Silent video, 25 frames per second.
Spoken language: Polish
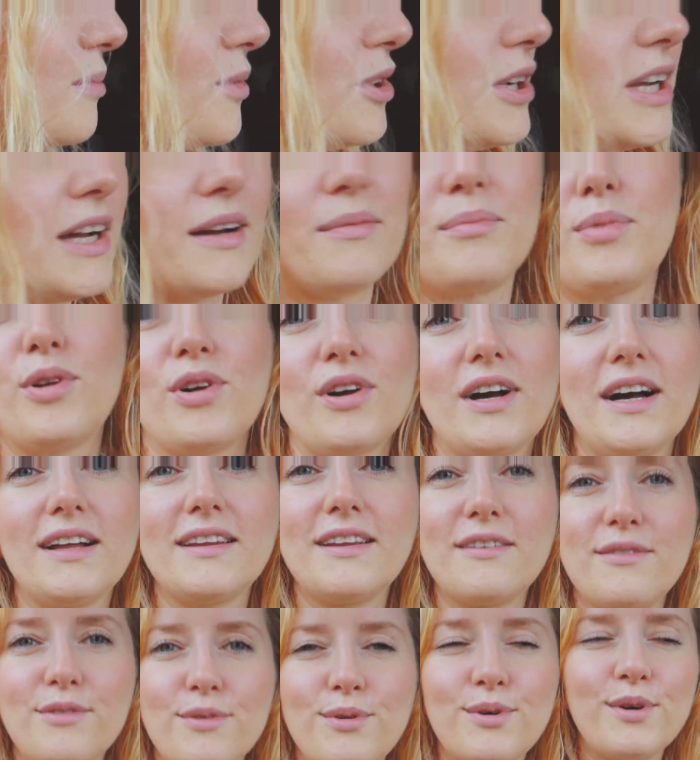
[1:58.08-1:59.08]
moja
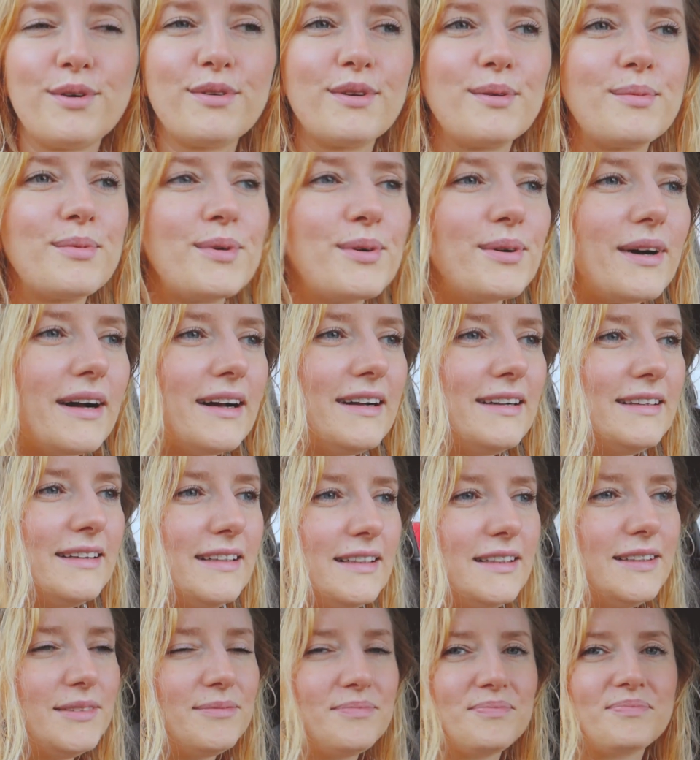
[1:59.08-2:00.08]
blokada w głowie była
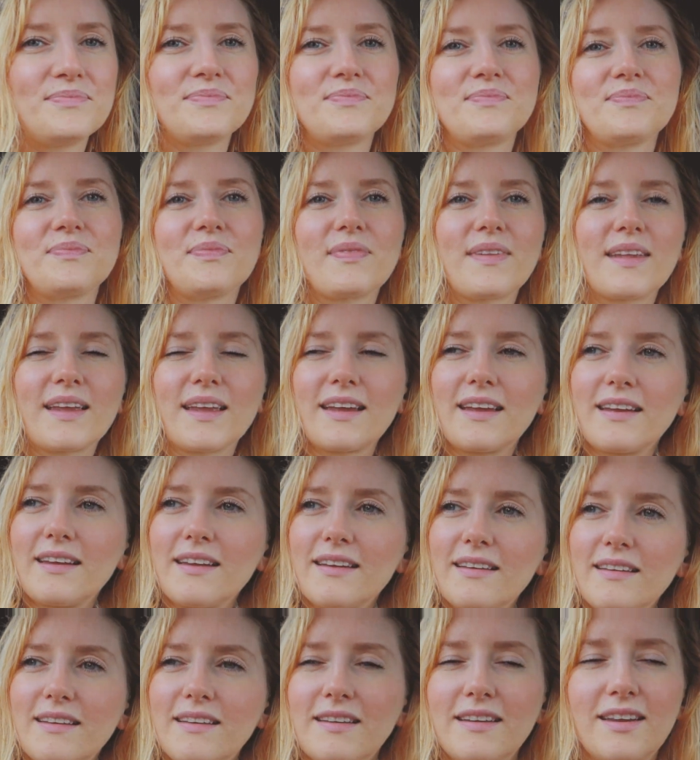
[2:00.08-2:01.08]

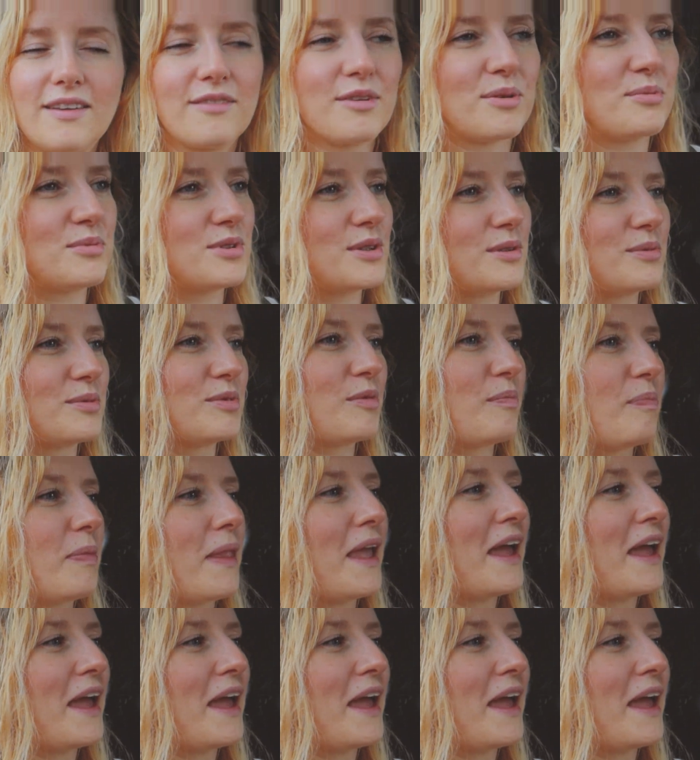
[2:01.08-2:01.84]
nie wiem czemu.